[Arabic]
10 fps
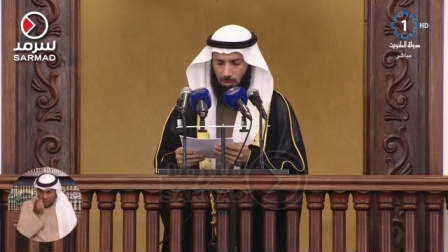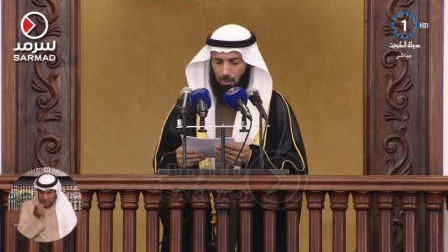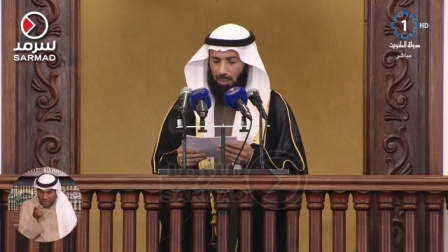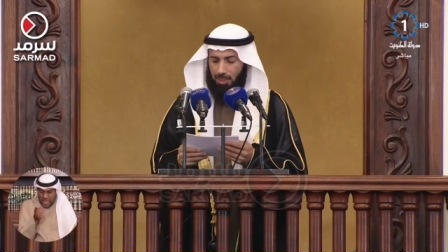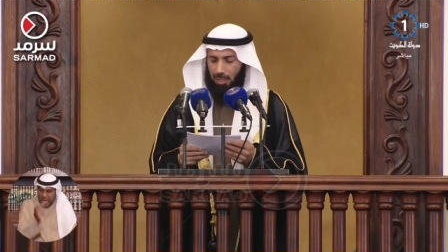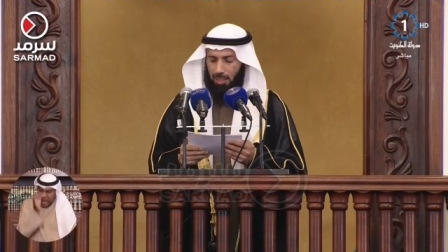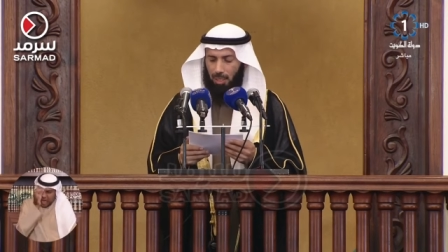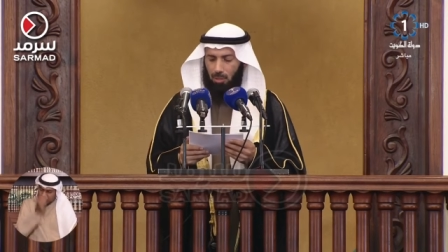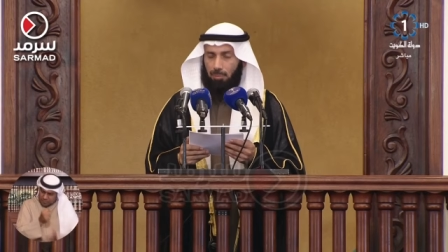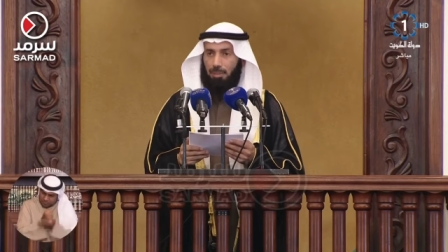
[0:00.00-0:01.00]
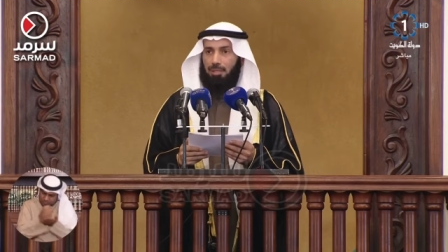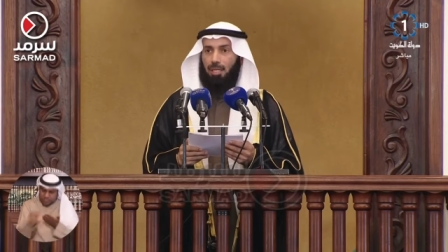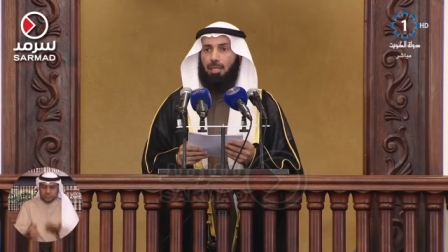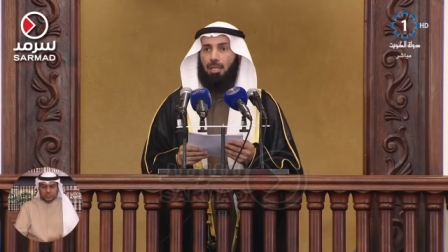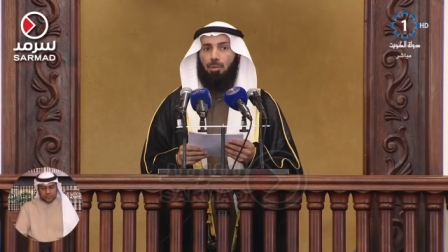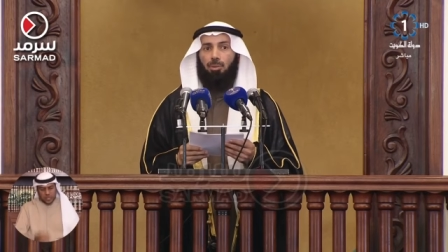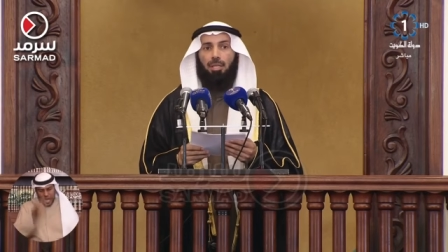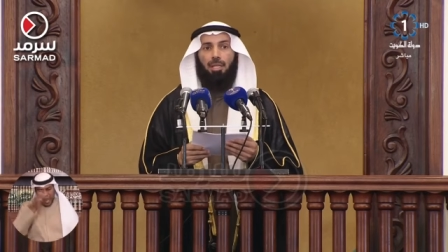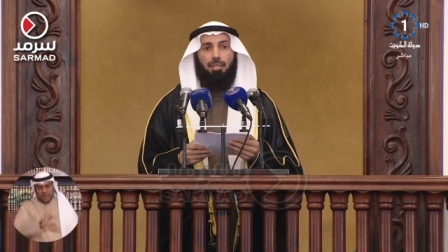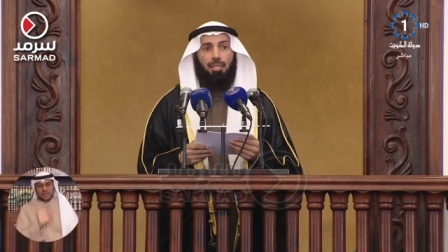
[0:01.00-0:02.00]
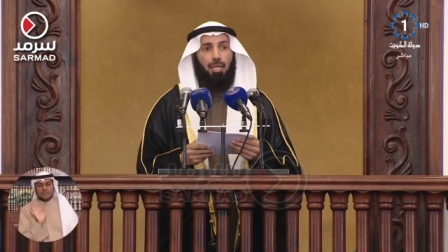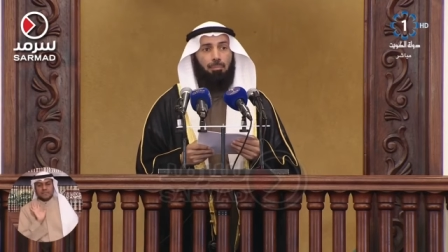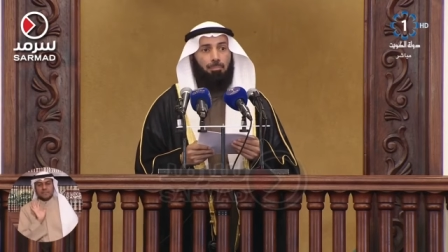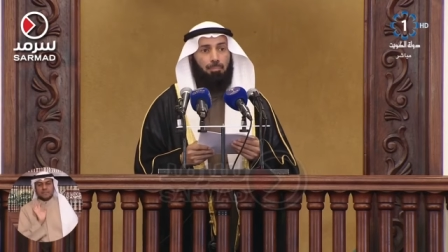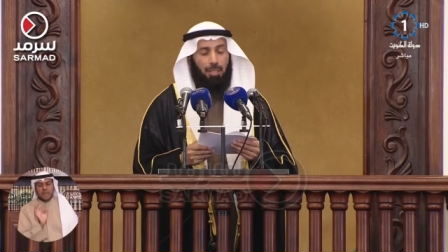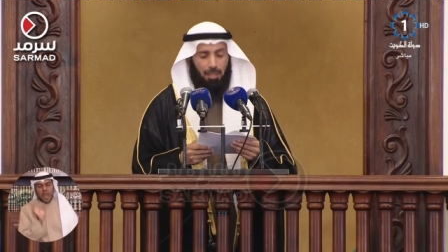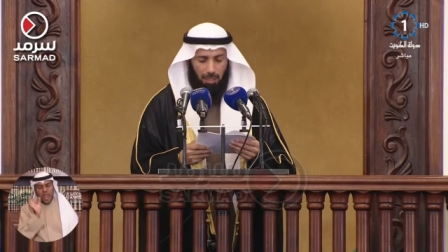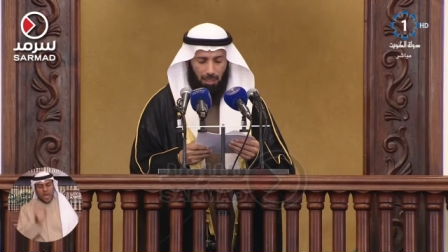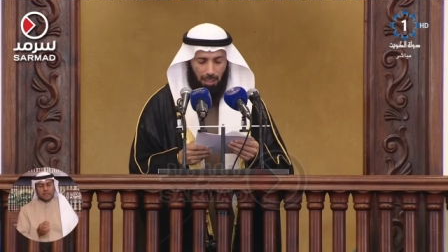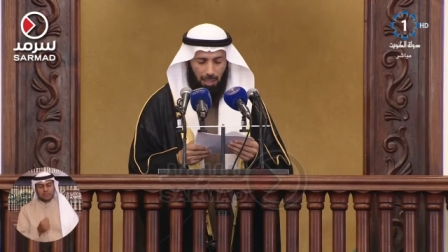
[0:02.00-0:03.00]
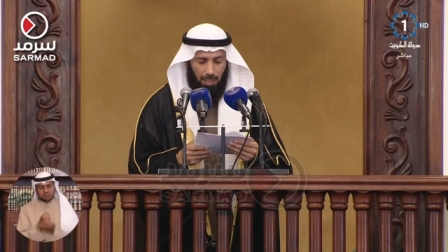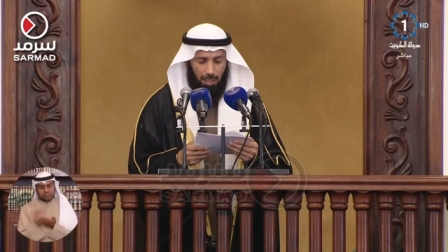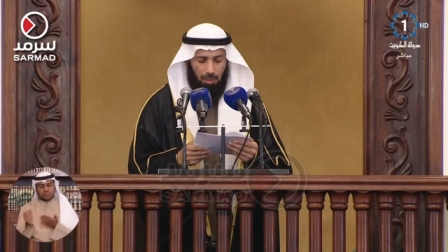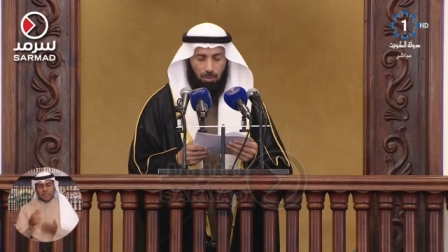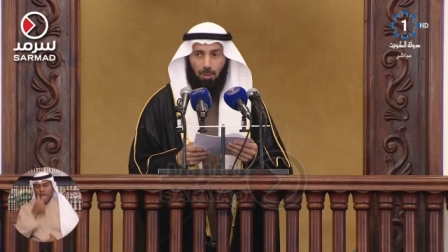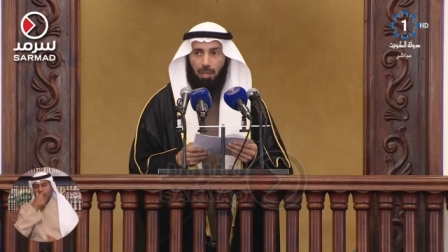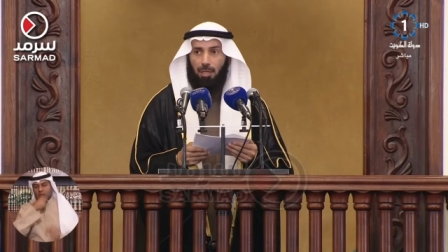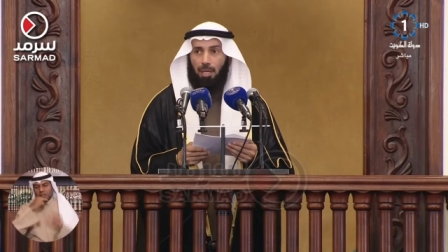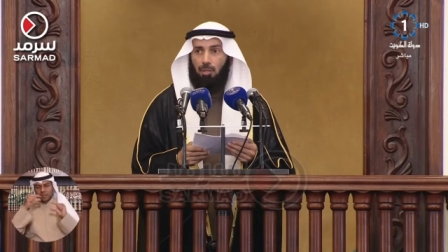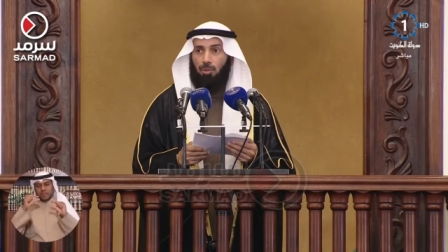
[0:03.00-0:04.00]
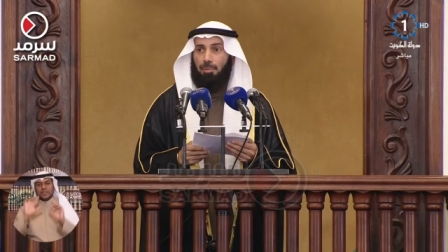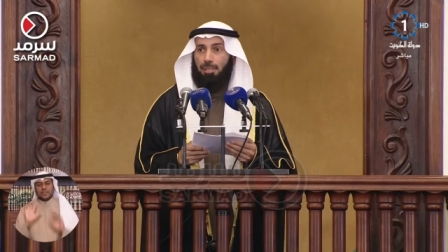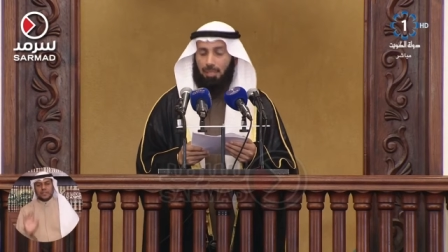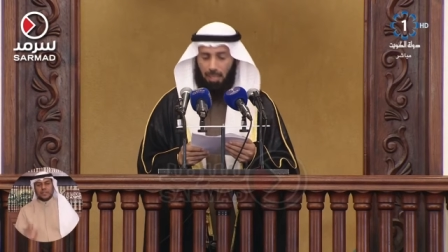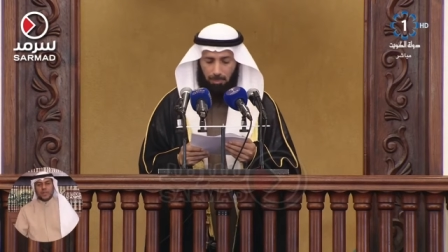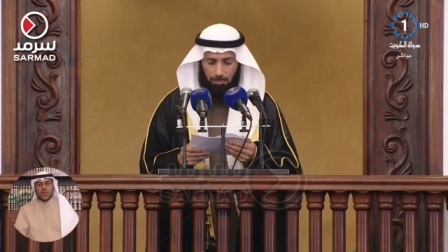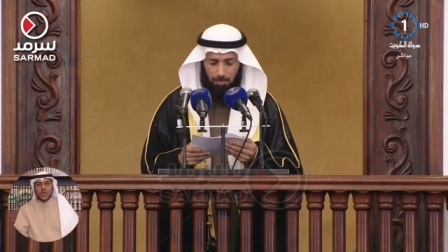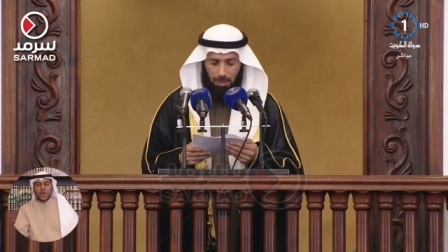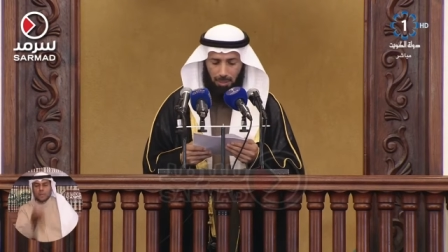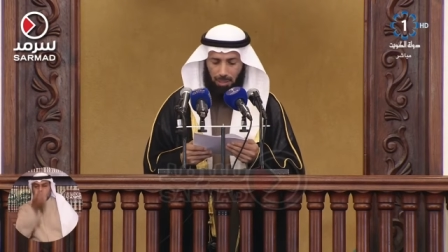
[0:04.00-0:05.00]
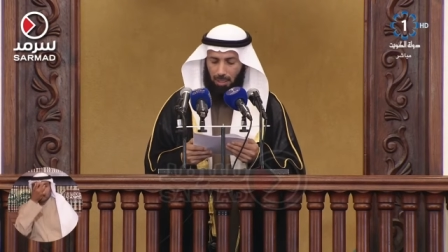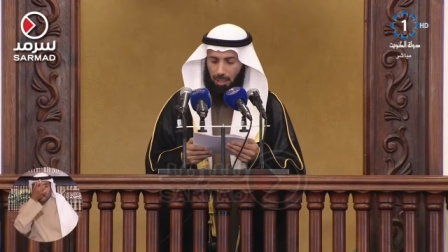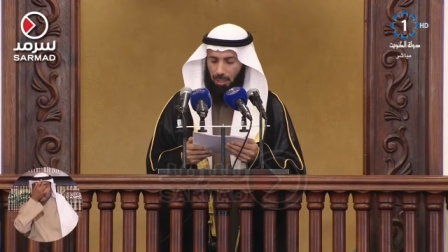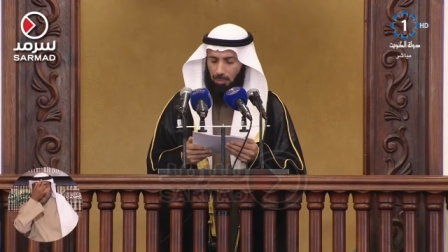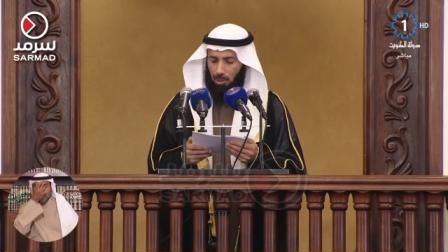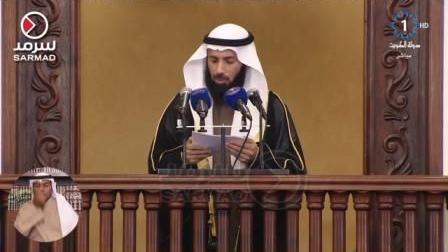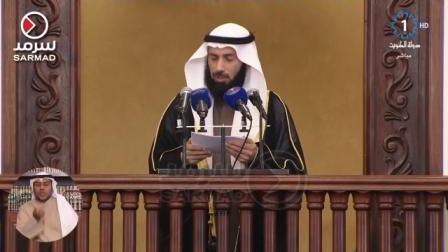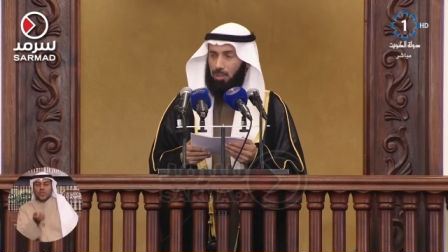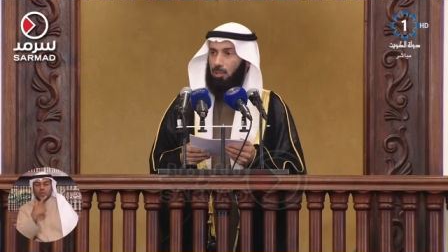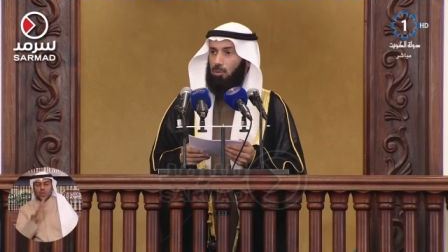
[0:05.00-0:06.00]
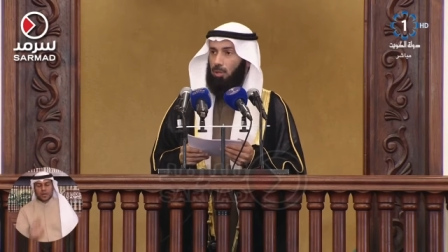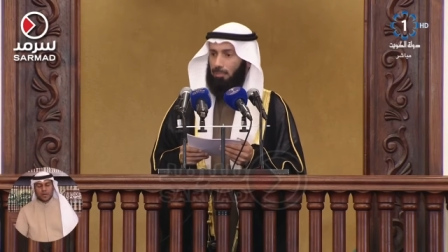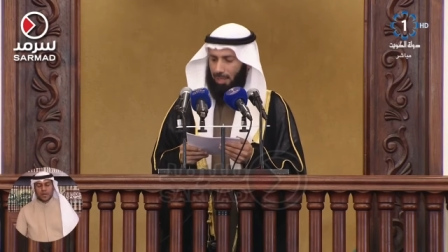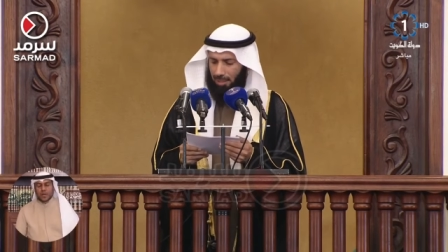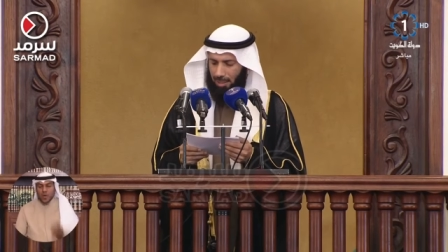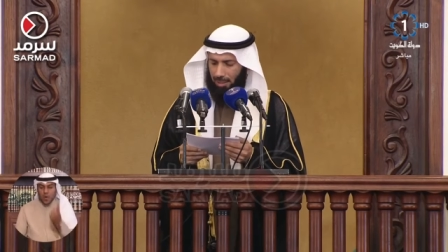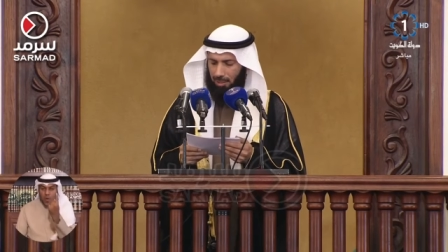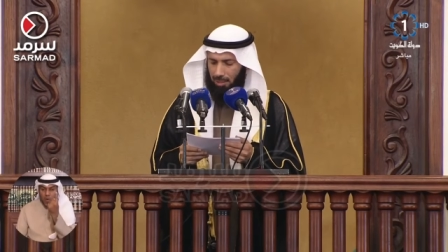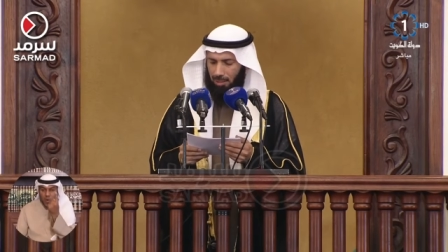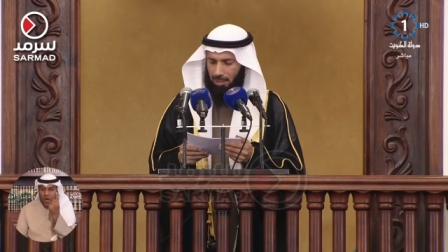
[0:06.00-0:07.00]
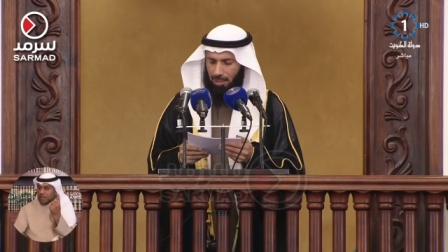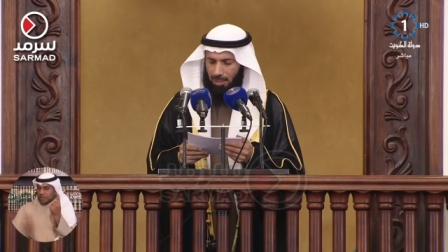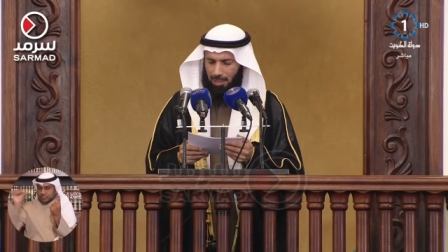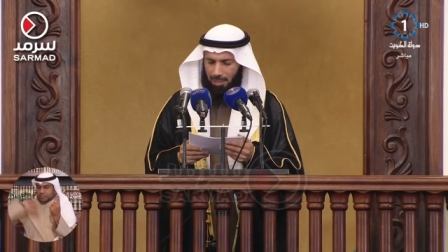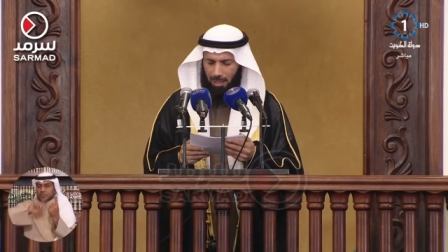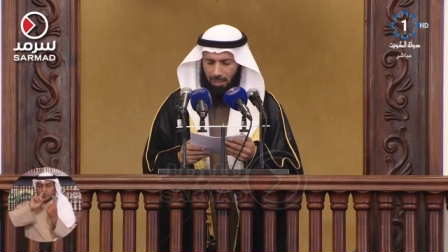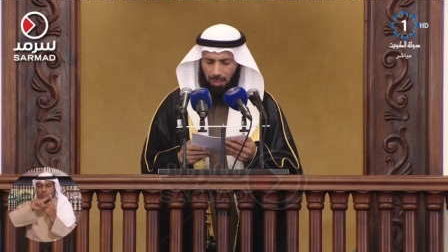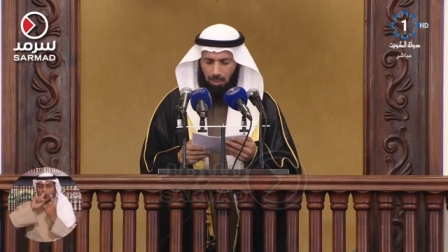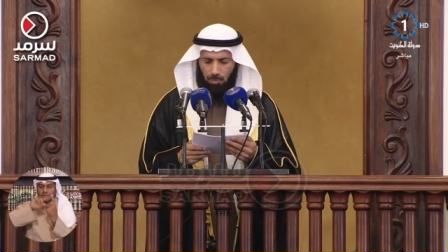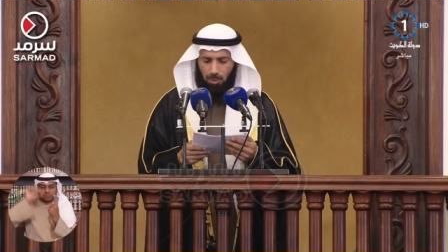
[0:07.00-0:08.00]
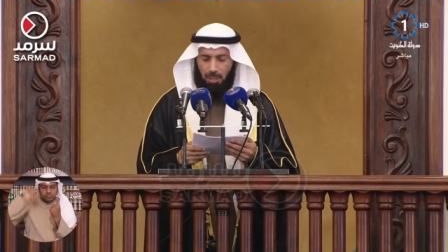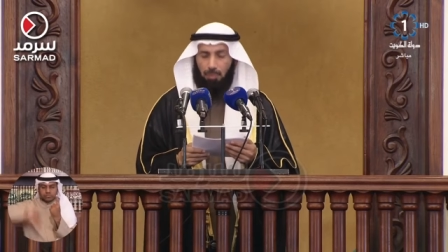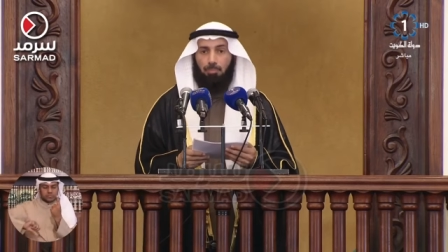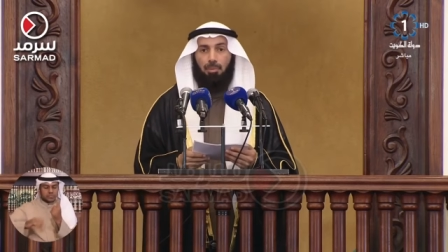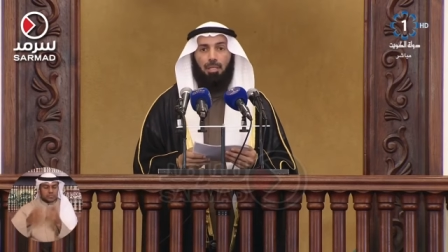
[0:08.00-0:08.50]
وجهله من جهله الا السام قيل يا رسول الله وما السام قال الموت ومع ذلك ليحذر المسلم